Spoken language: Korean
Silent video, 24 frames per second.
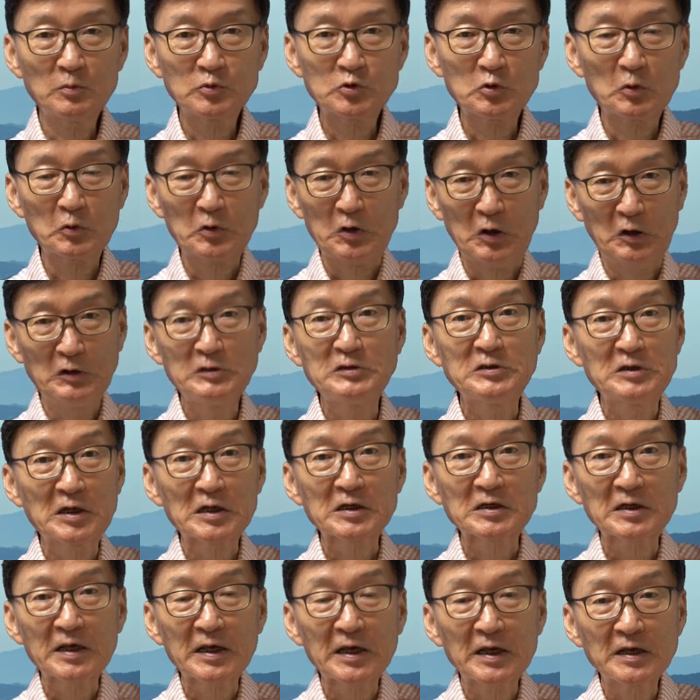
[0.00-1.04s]
좀
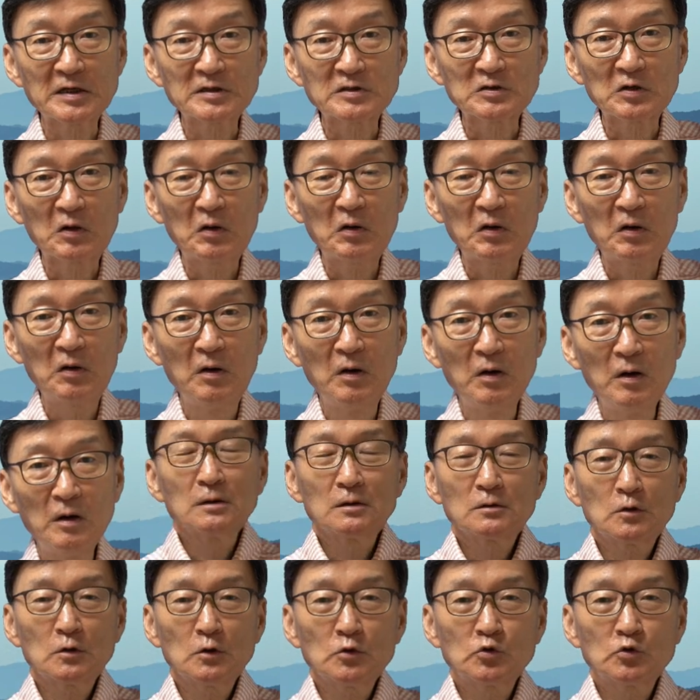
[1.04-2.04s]
견제를 해야죠. 또